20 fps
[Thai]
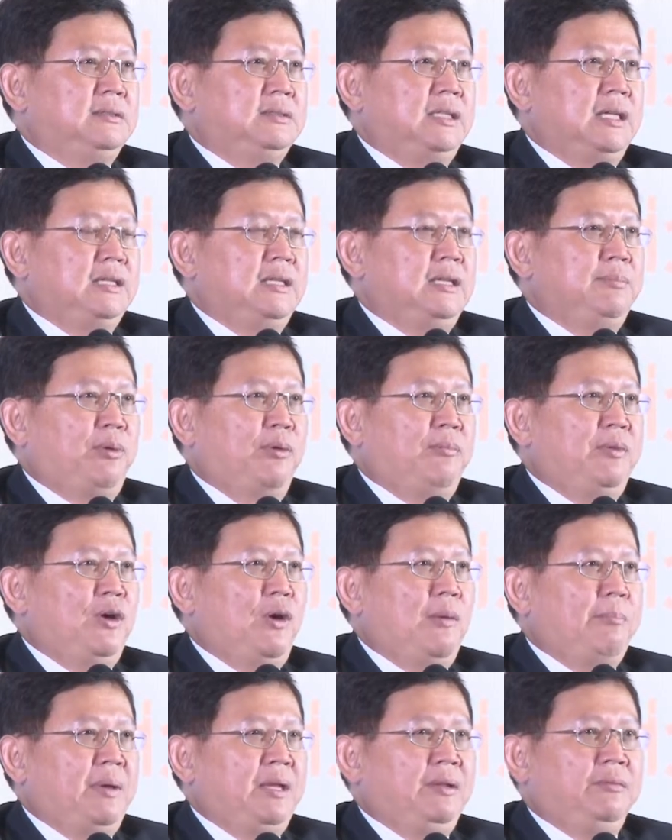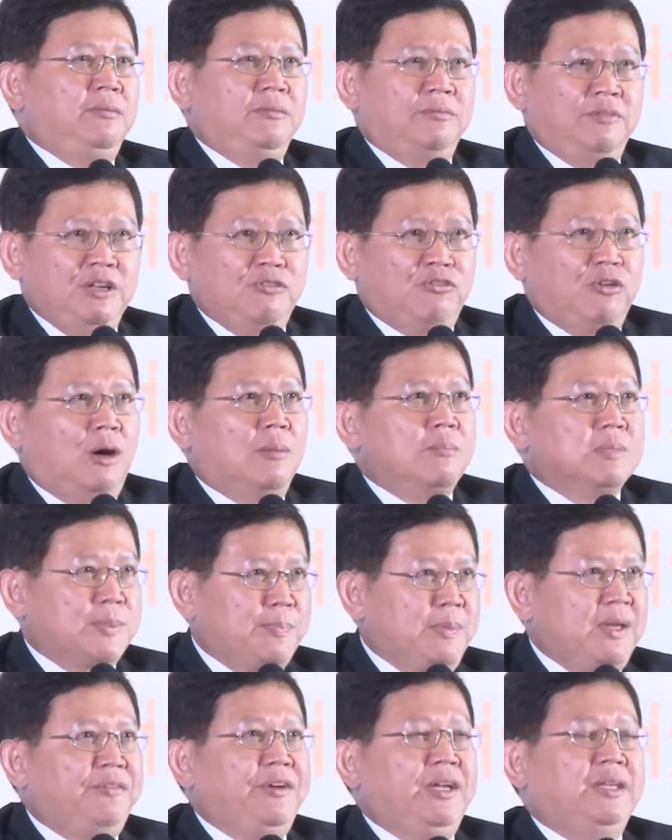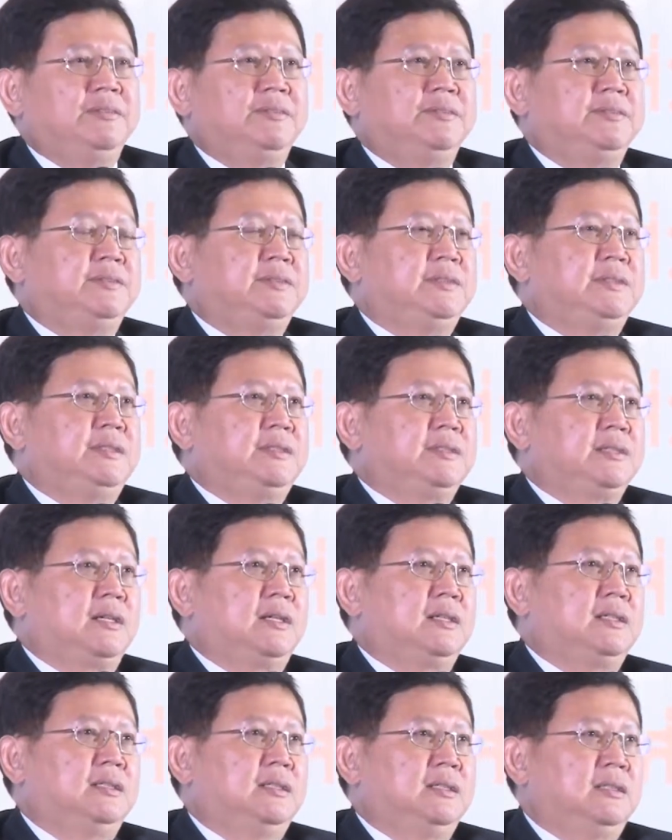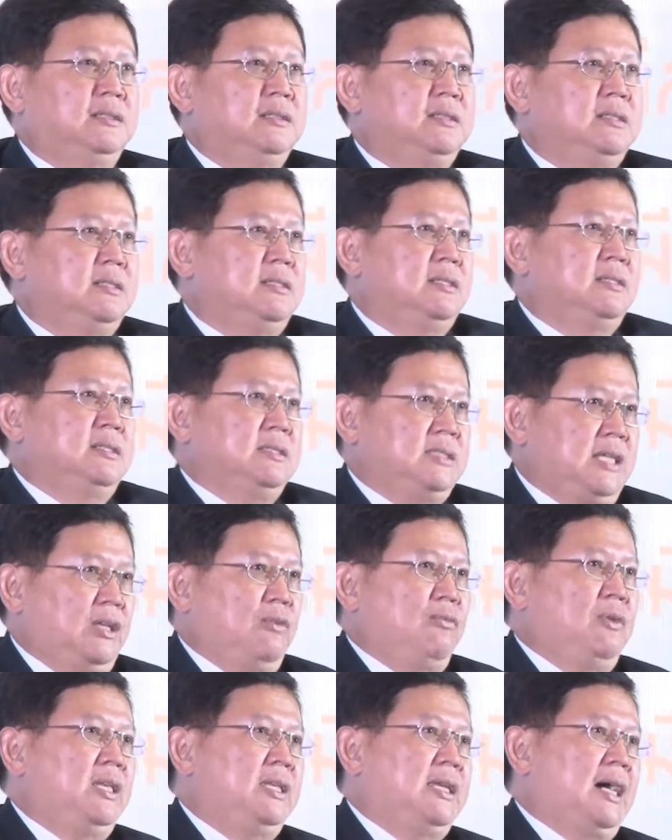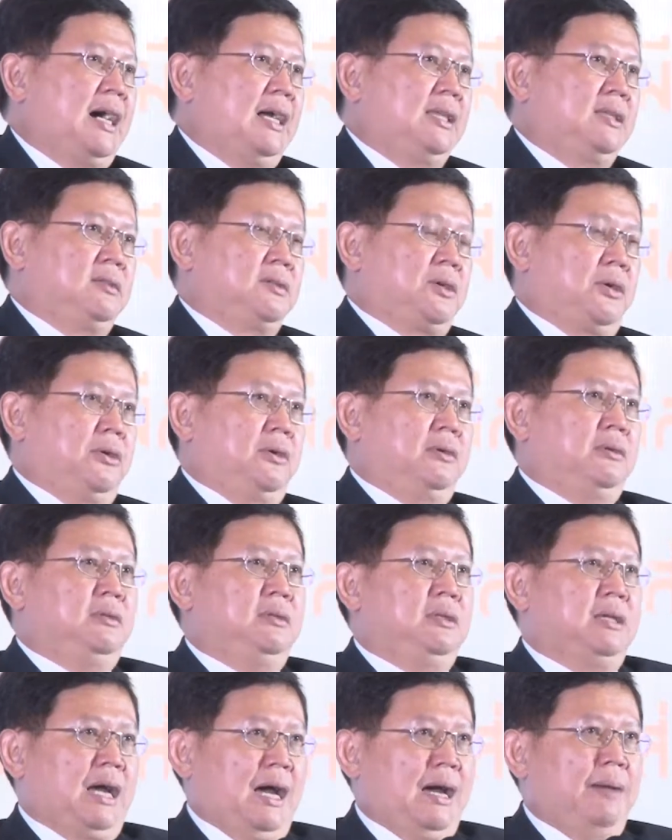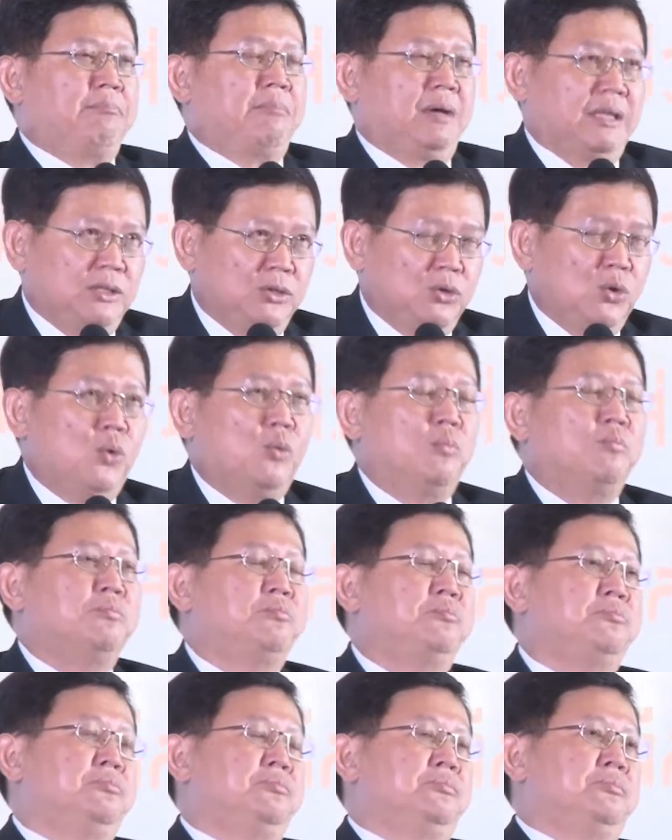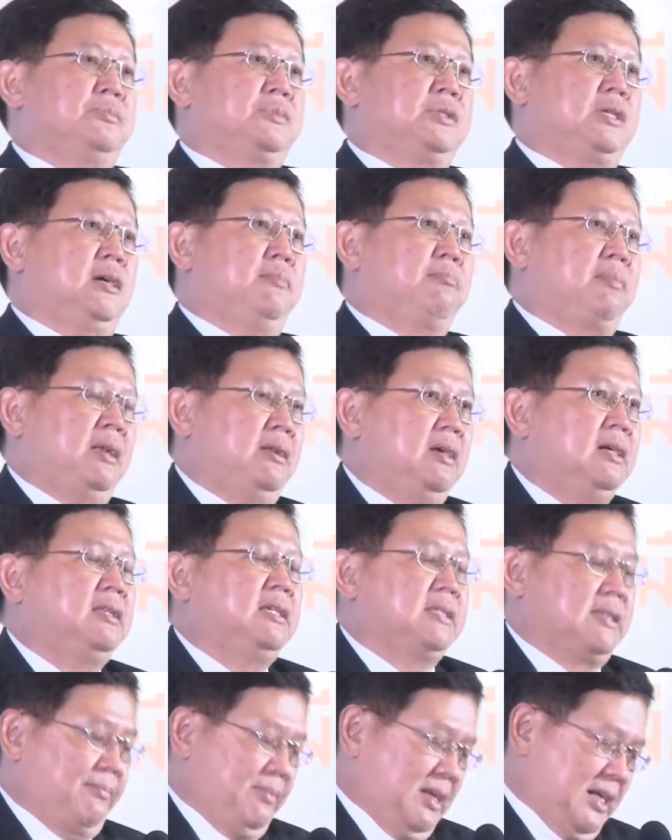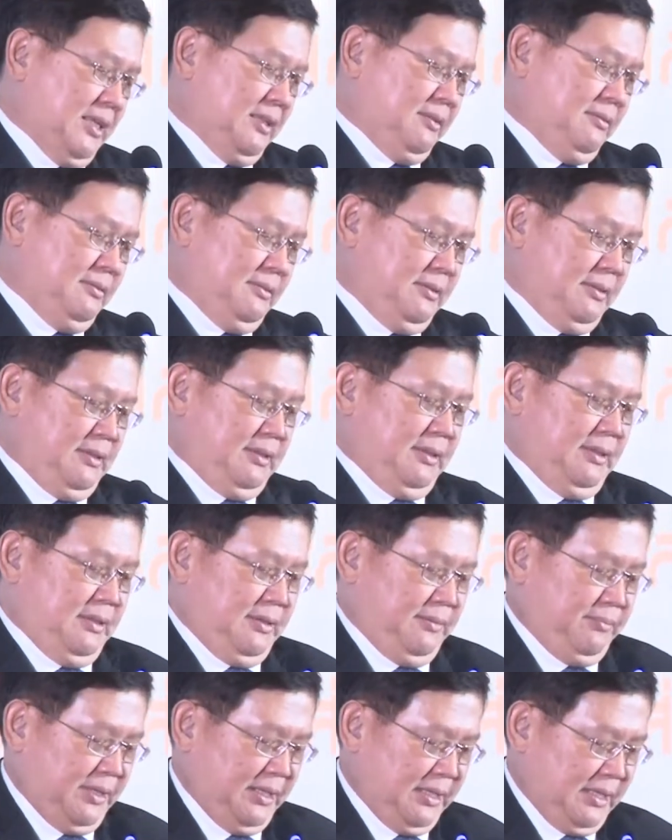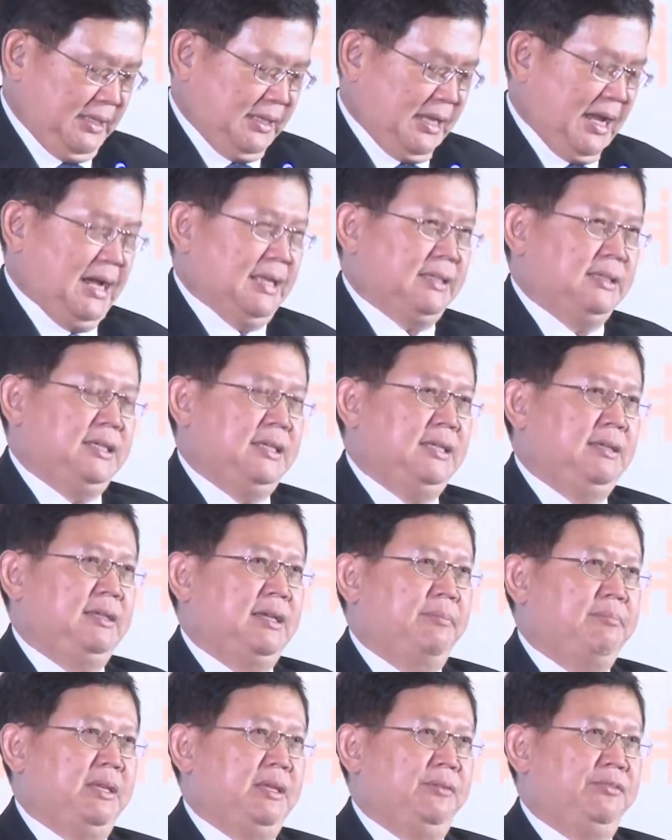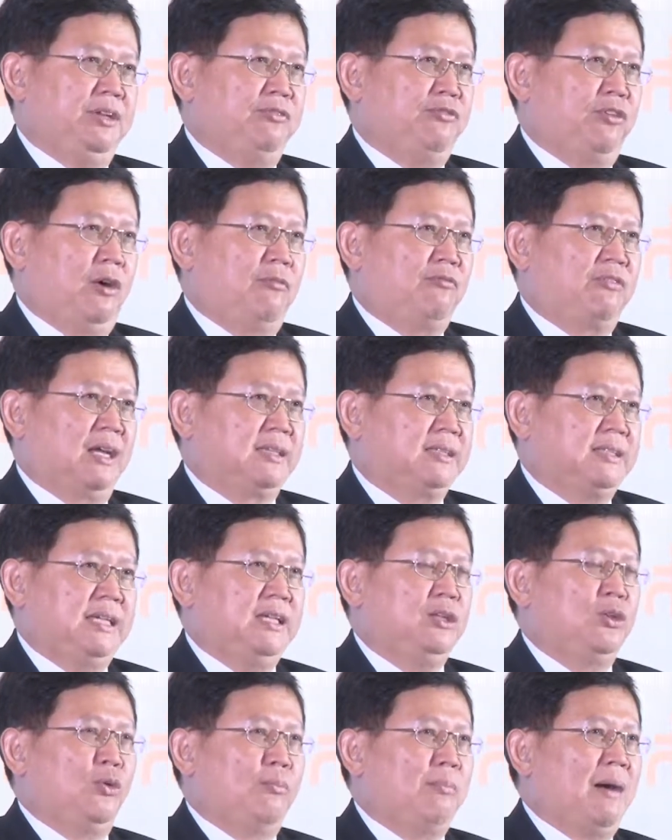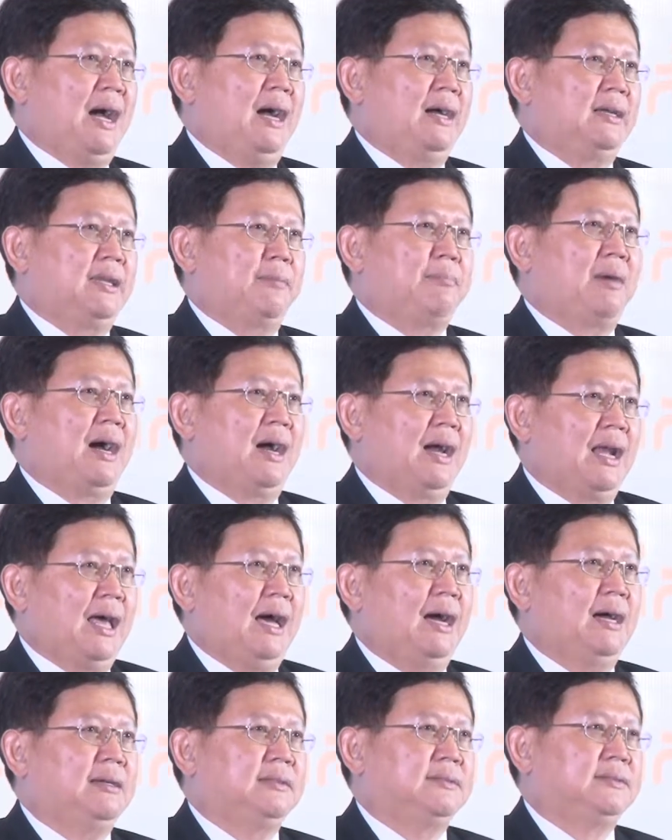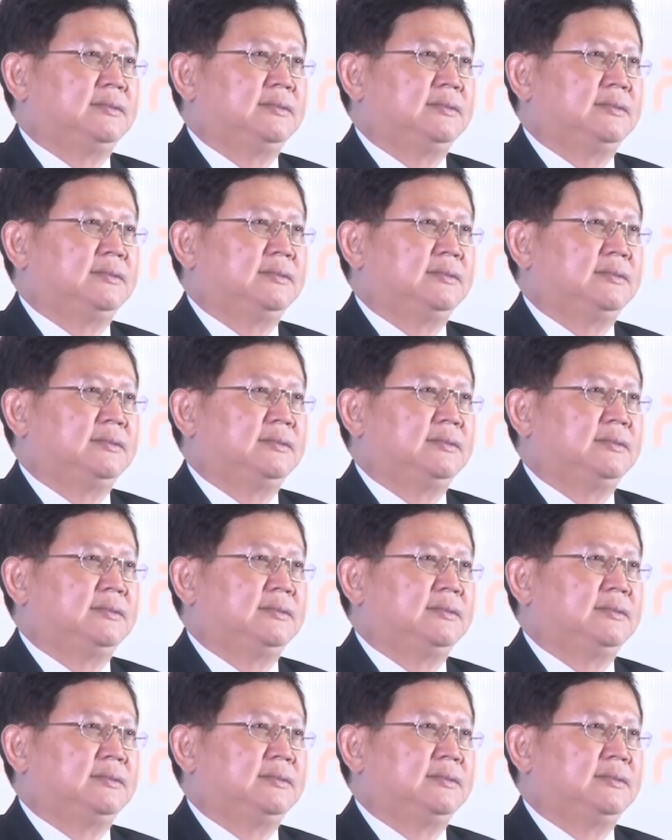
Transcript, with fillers: สิ่งที่ผมเรียกว่าเป็น reform spirit ก็คือจิตวิญญาณของการปฏิรูป ซึ่งเป็นเรื่องที่สำคัญเพราะนั้นการที่จะมีรีฟอร์มฟาทิฟอยู่บ้างในบางครั้ง